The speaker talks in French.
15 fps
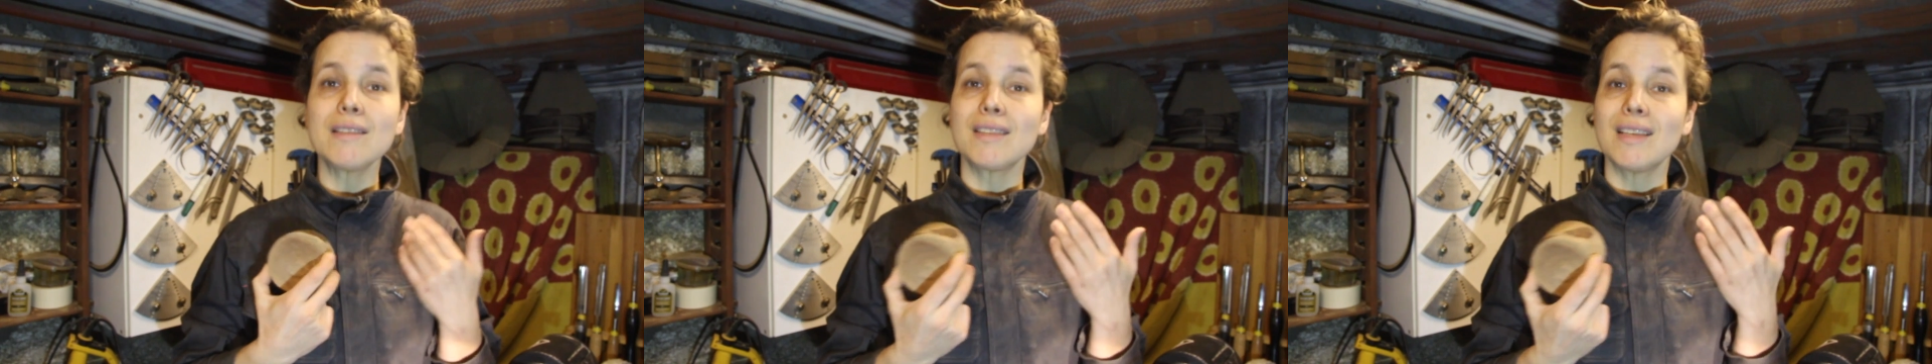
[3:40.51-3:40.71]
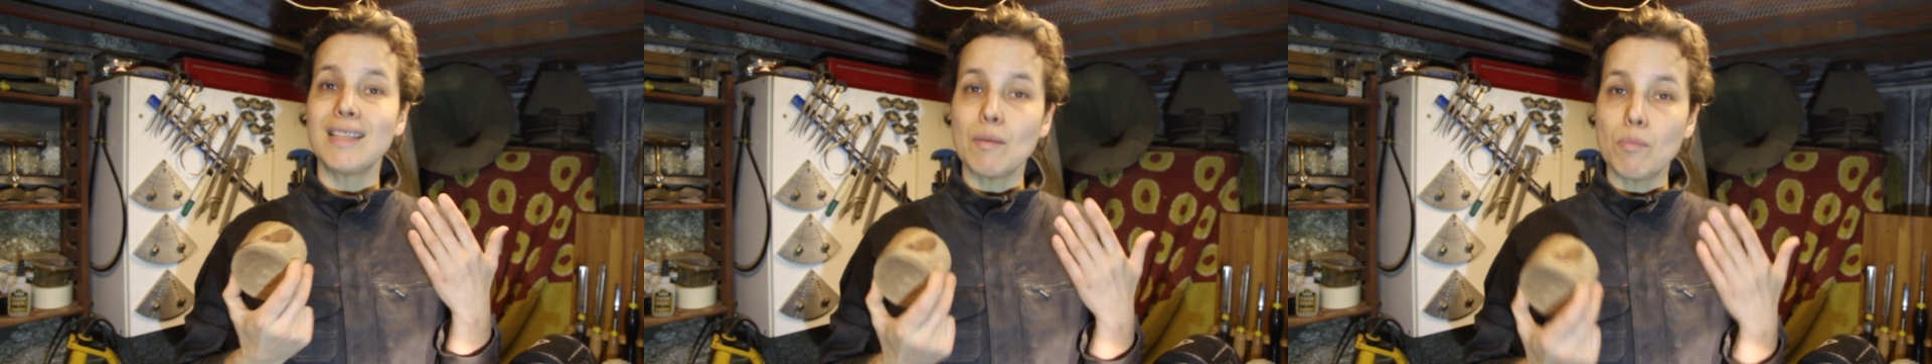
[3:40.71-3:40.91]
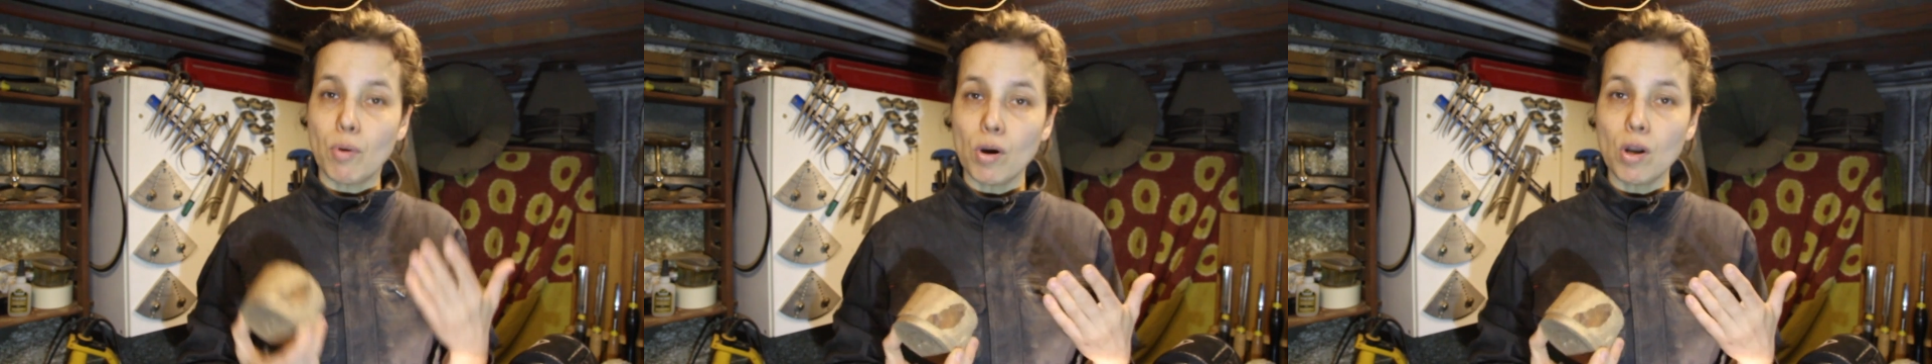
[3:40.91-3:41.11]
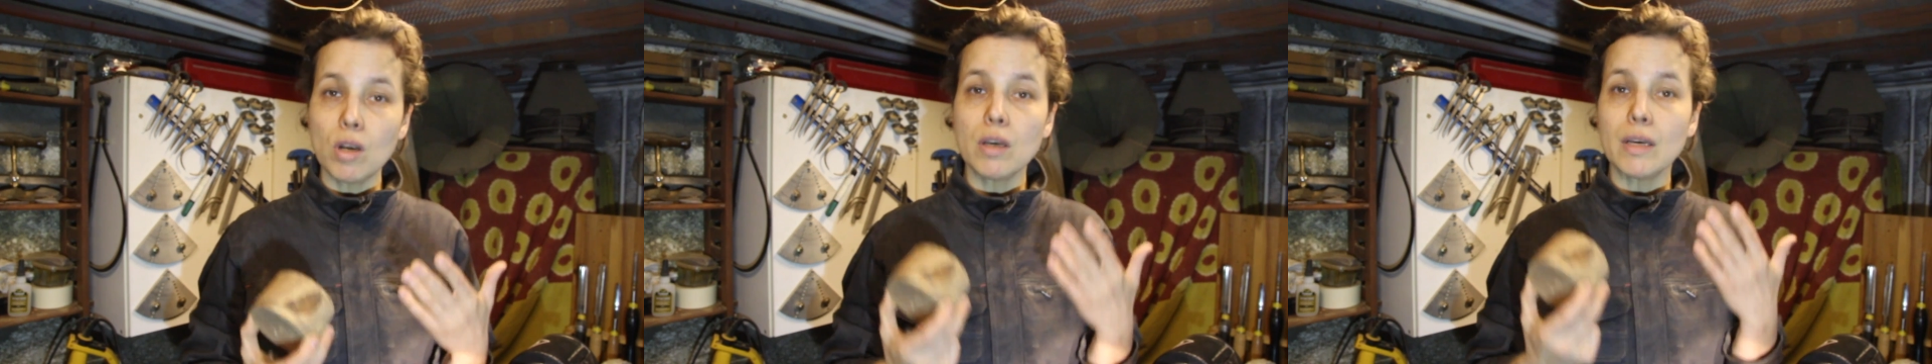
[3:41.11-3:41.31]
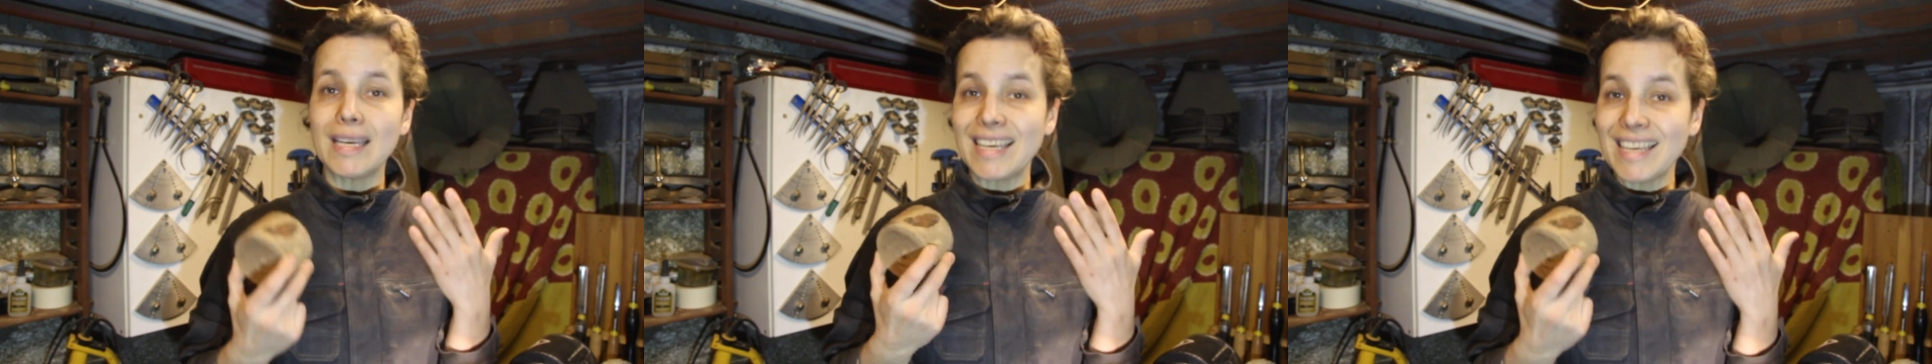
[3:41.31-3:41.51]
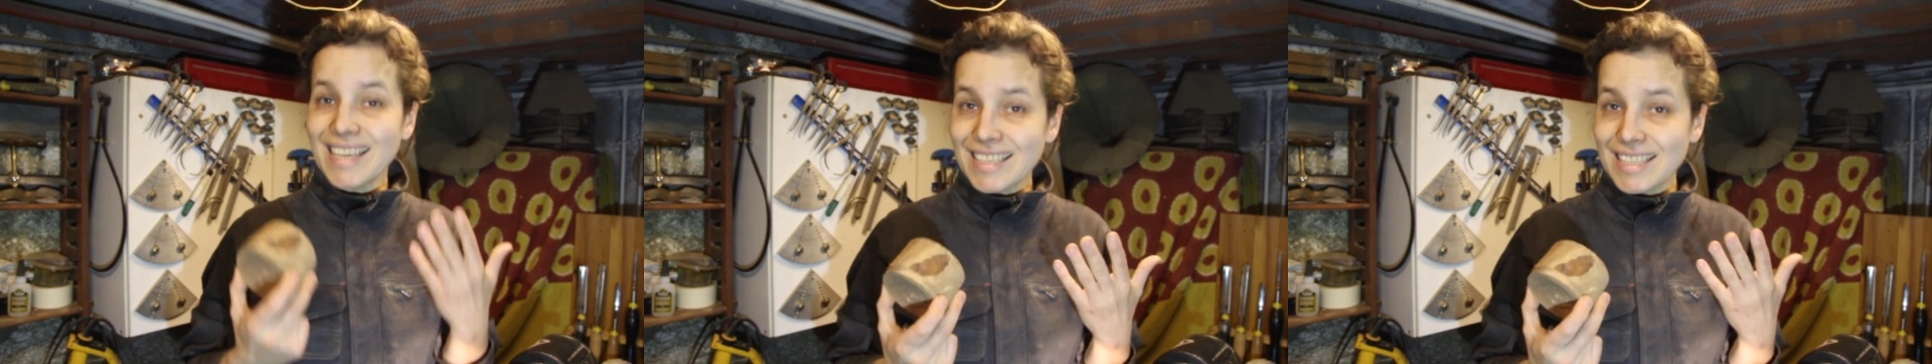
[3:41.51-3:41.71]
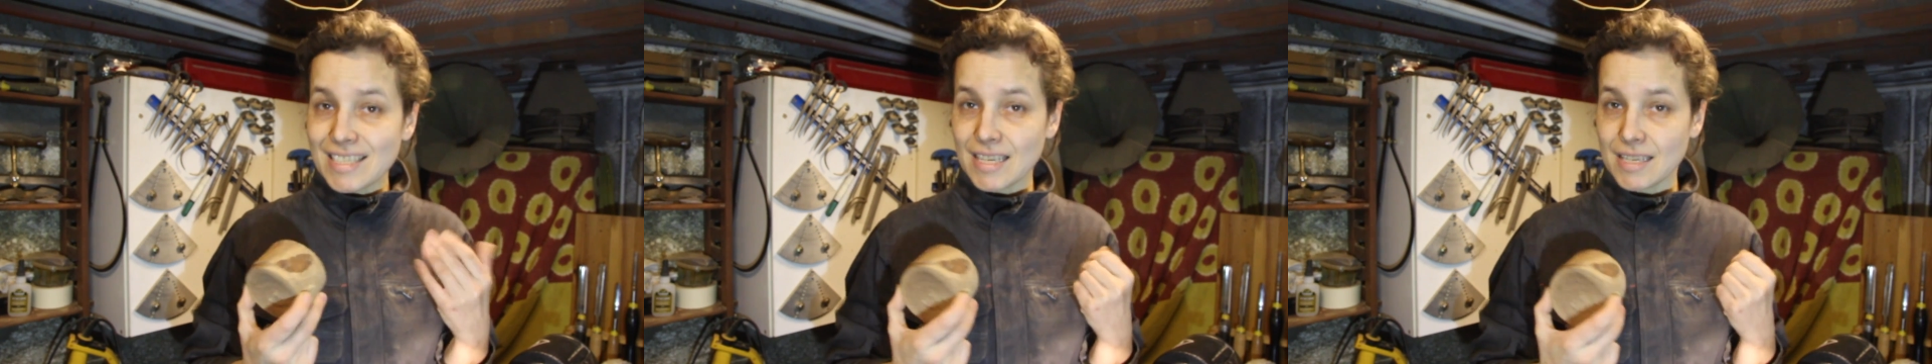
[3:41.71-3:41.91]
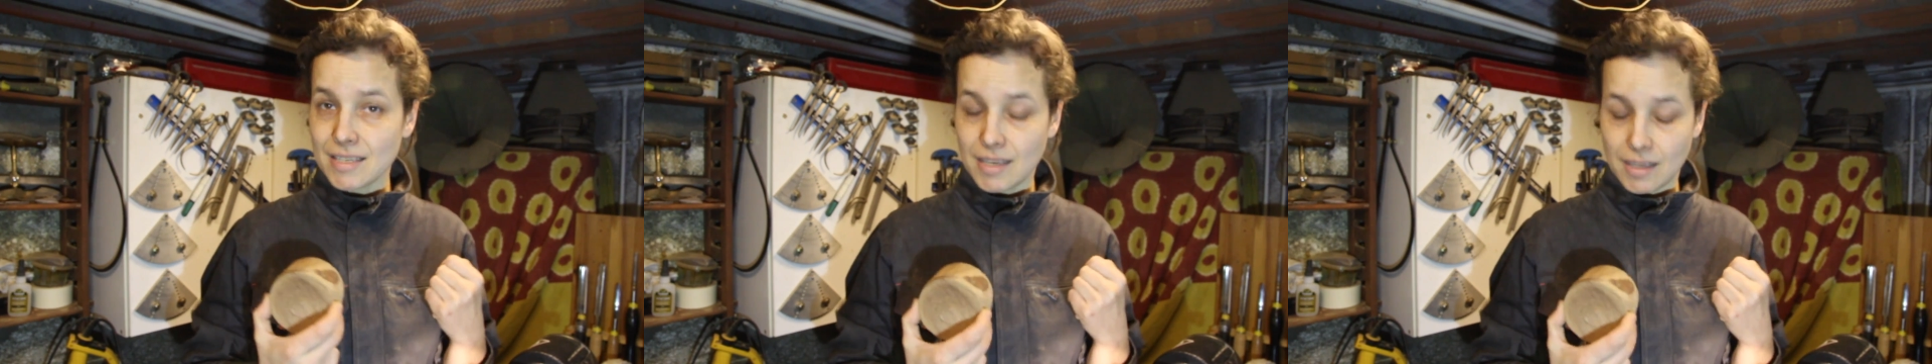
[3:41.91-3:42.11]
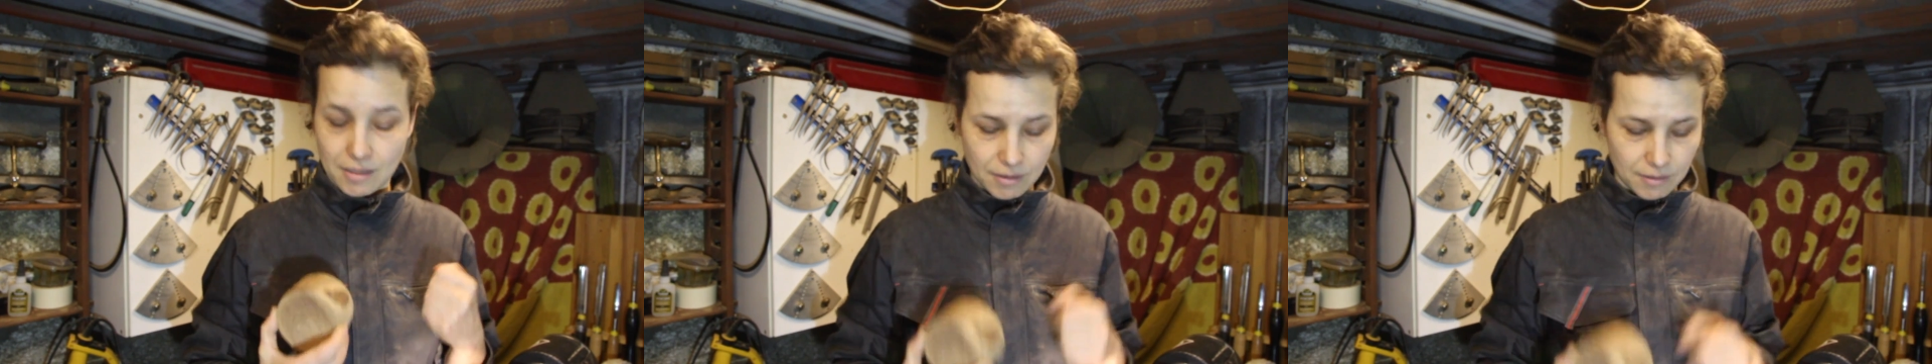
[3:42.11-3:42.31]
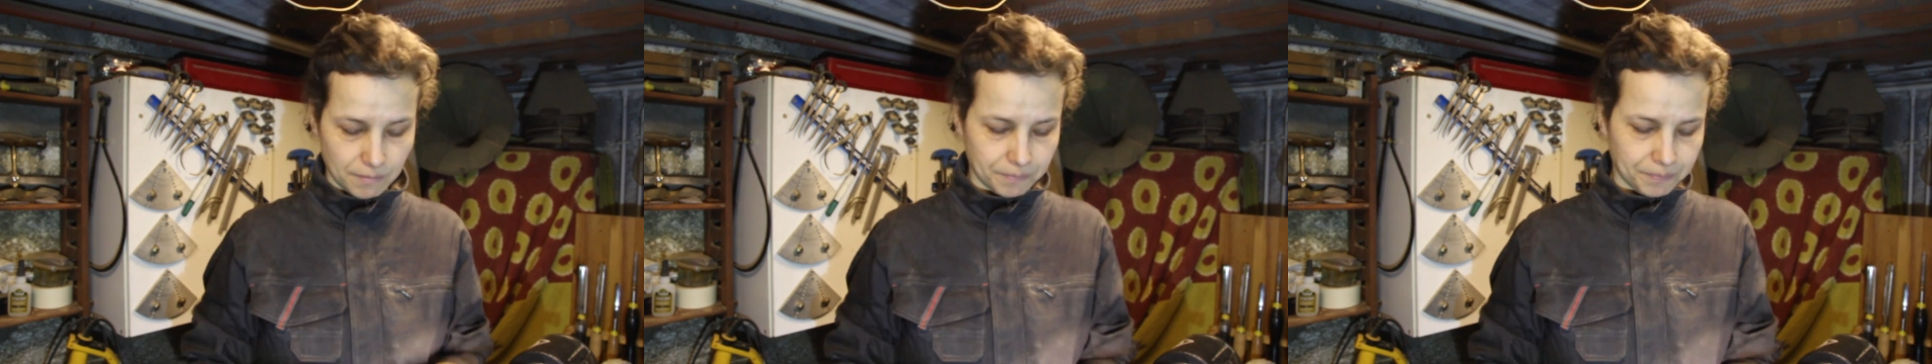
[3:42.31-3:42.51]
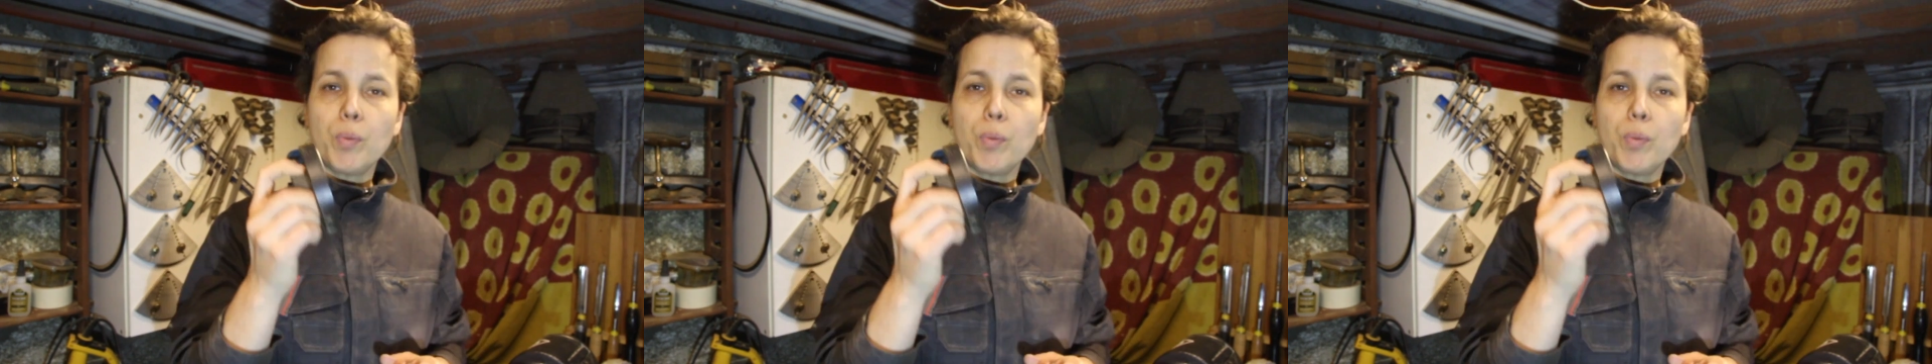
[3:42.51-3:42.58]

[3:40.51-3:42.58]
c'est des bols et des assiettes.